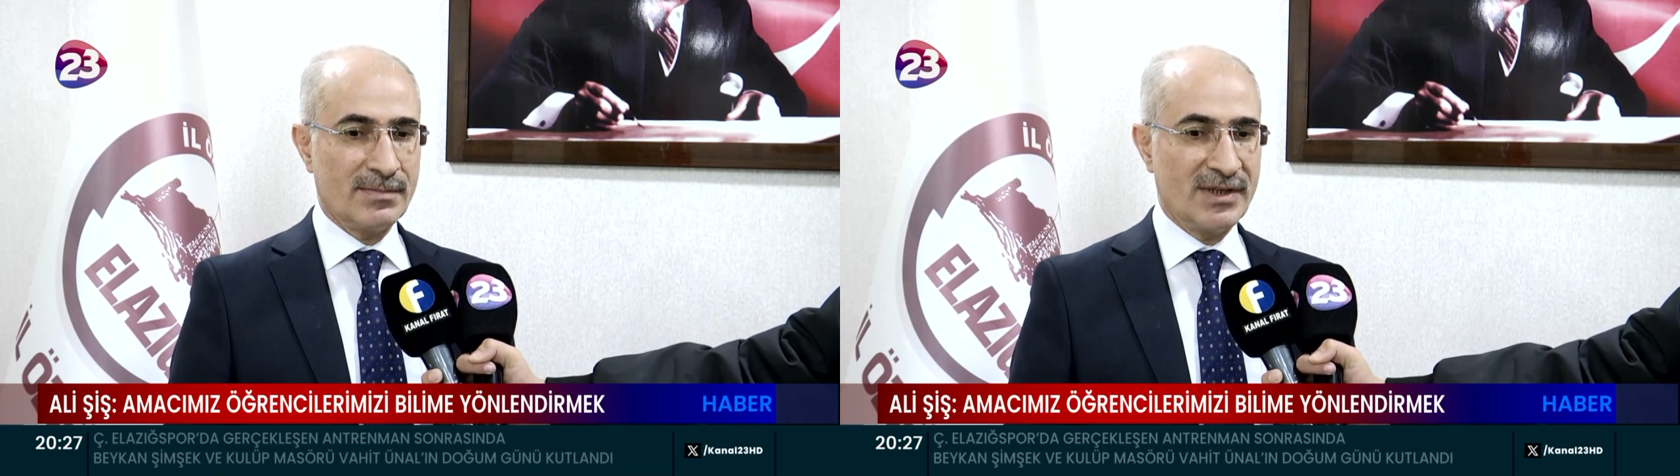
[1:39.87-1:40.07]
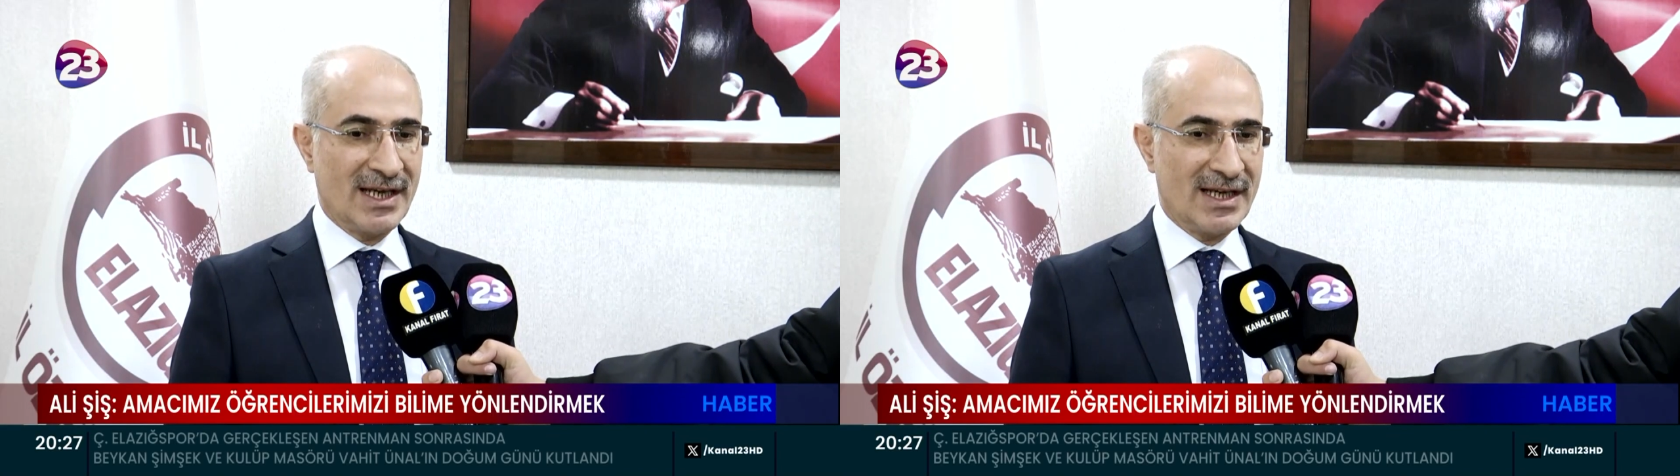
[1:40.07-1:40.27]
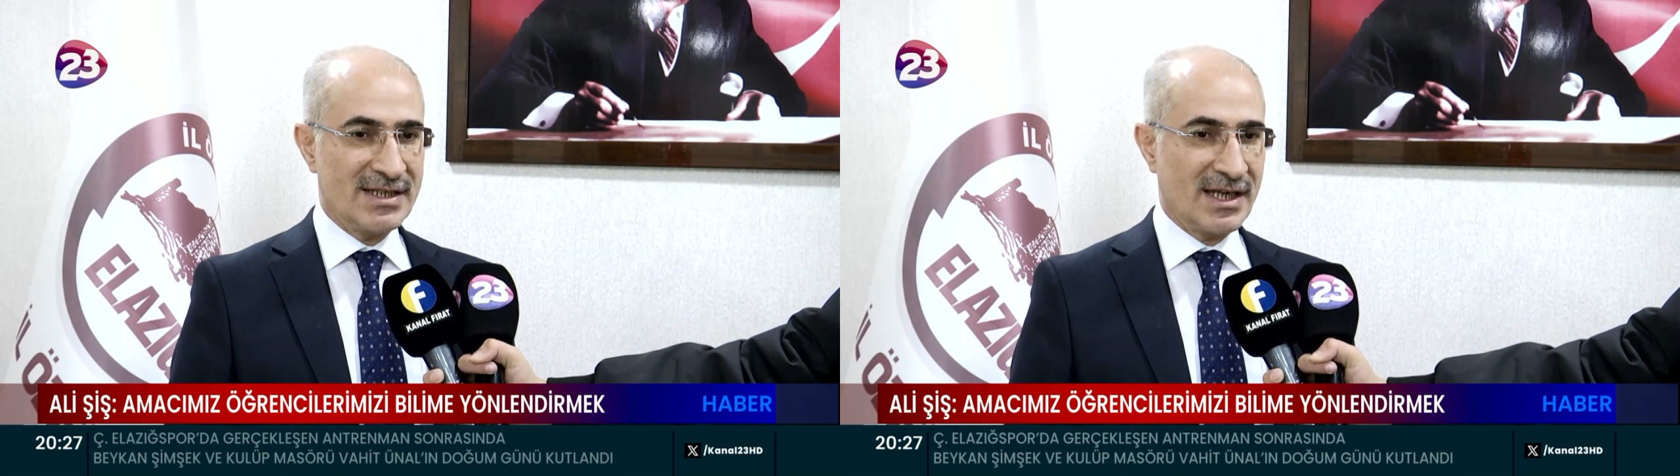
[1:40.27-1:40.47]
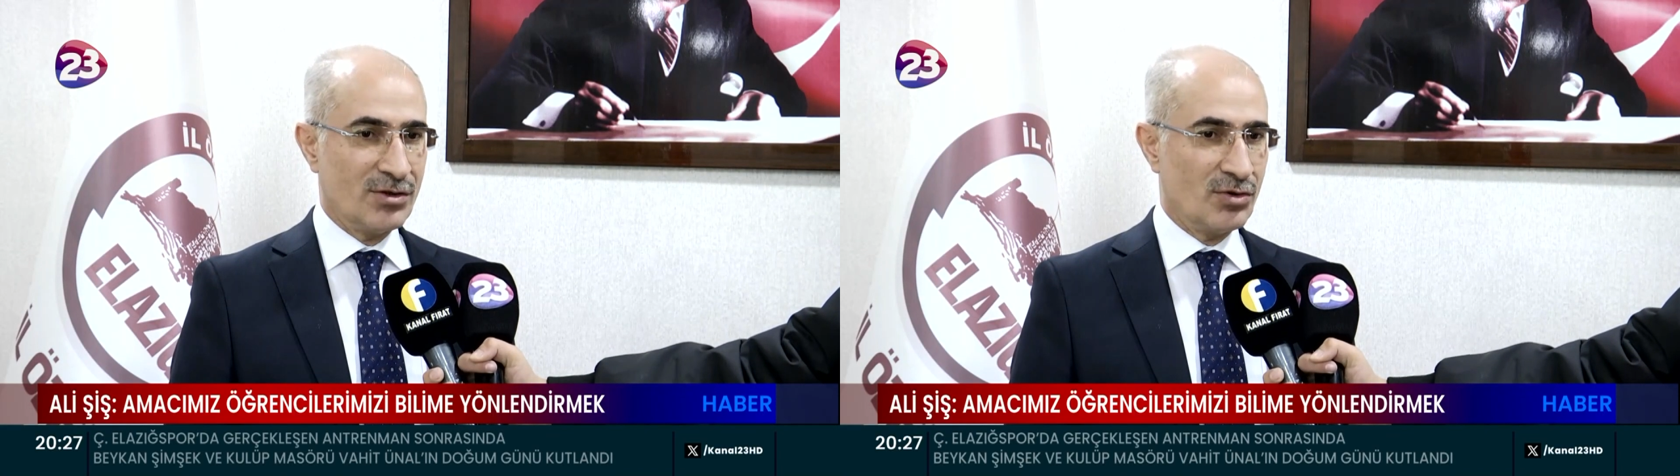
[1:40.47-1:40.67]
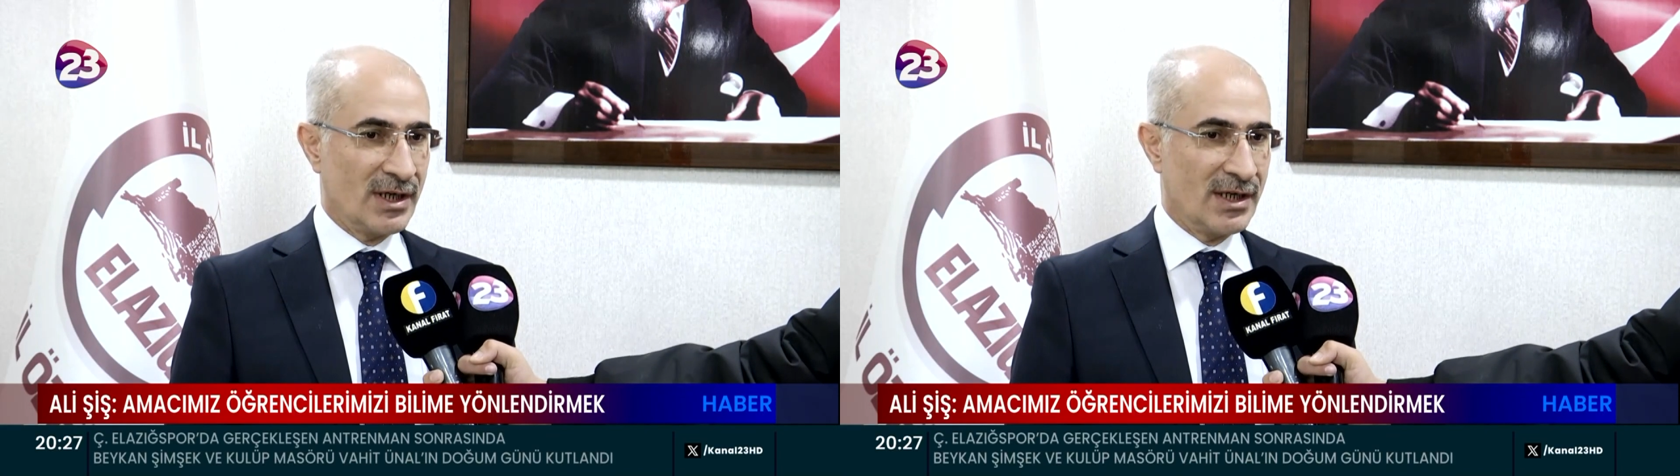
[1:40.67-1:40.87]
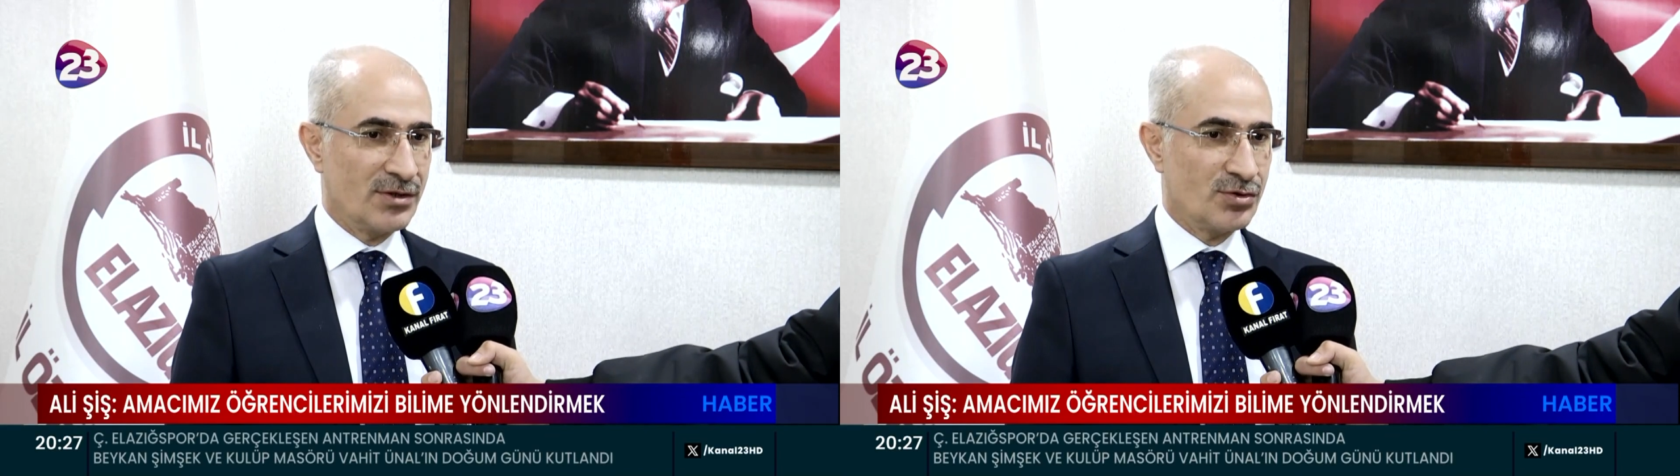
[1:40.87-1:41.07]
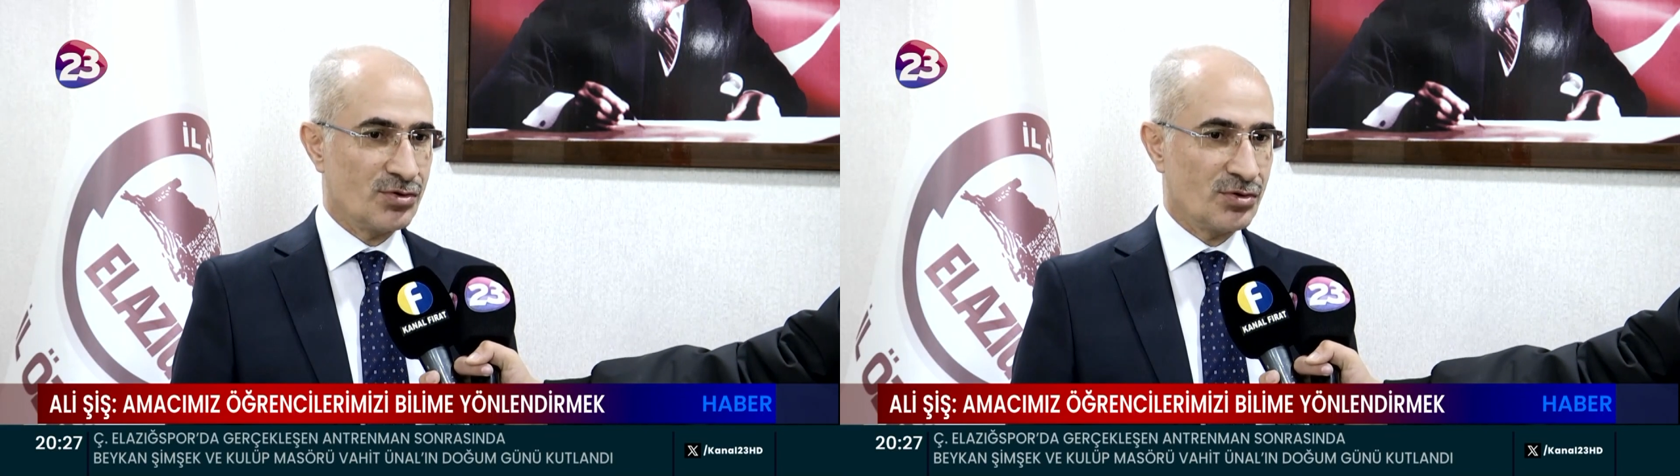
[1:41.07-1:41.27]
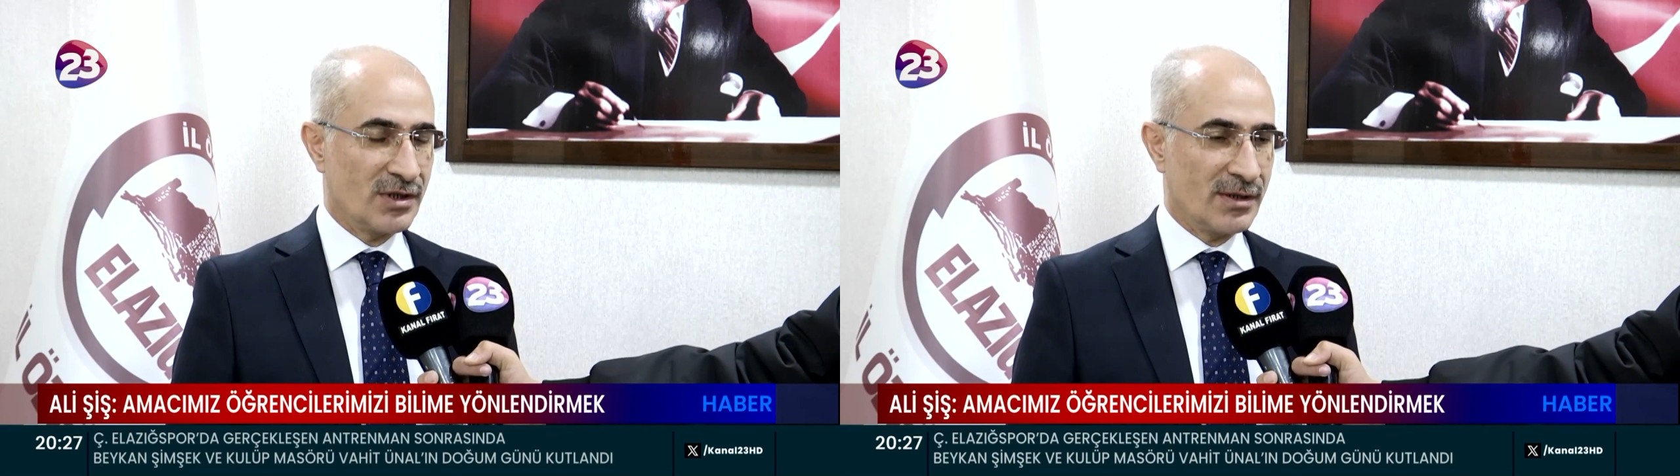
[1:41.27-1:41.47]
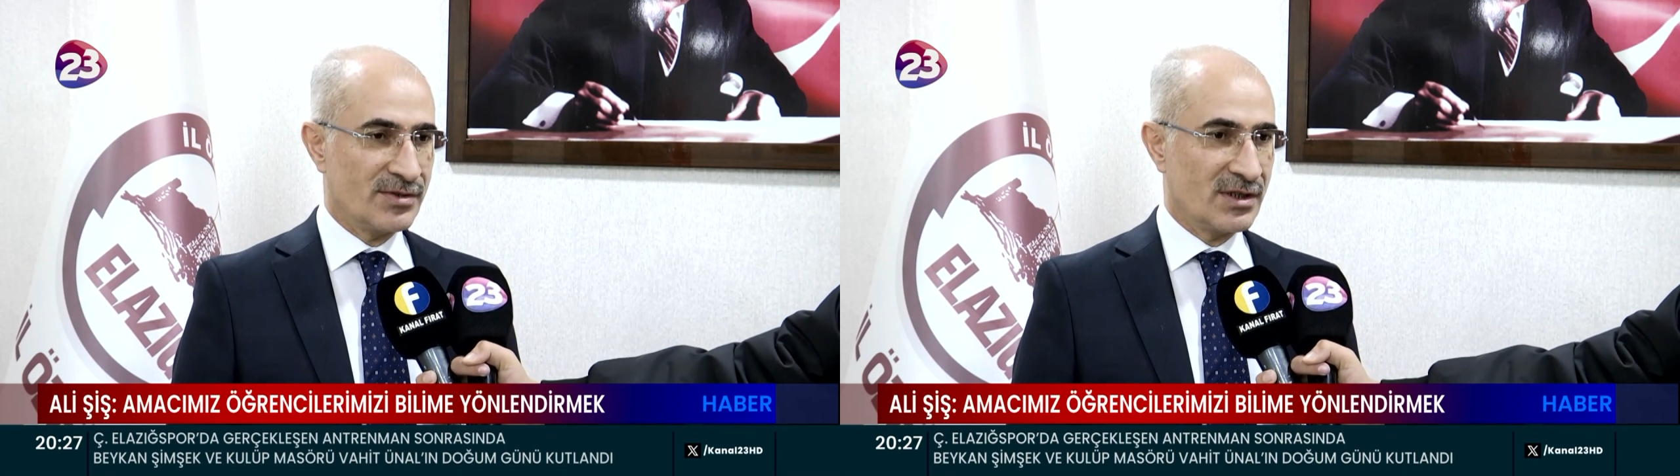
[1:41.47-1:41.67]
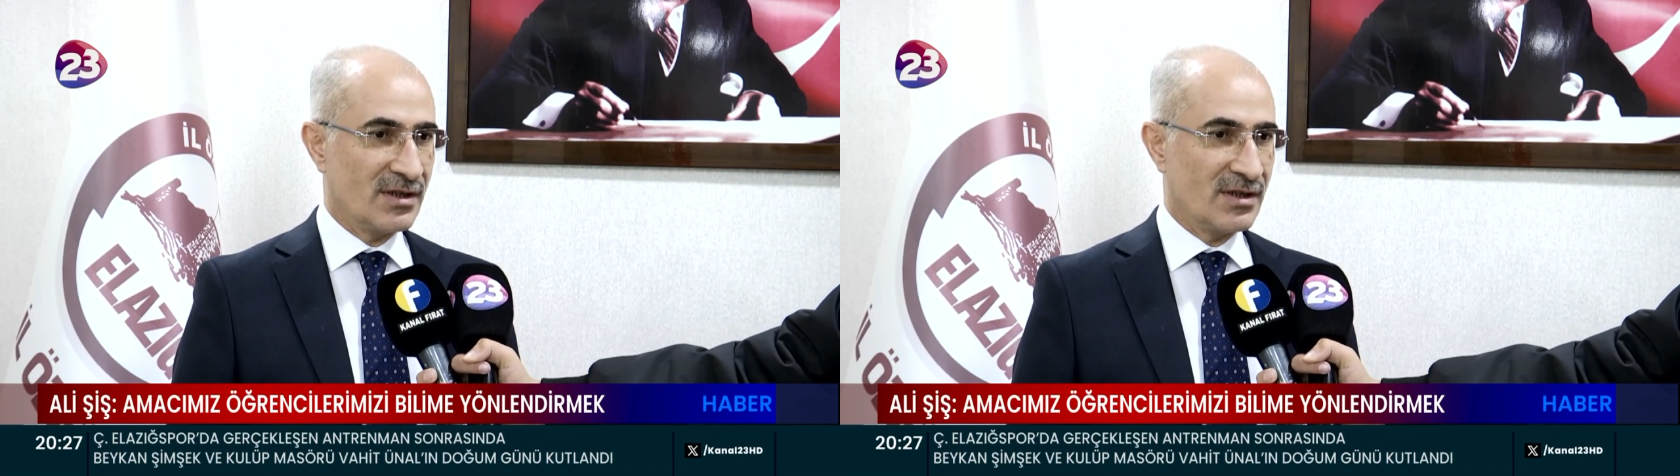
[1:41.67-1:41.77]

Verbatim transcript: geleceğe yönelik çocuklarımızın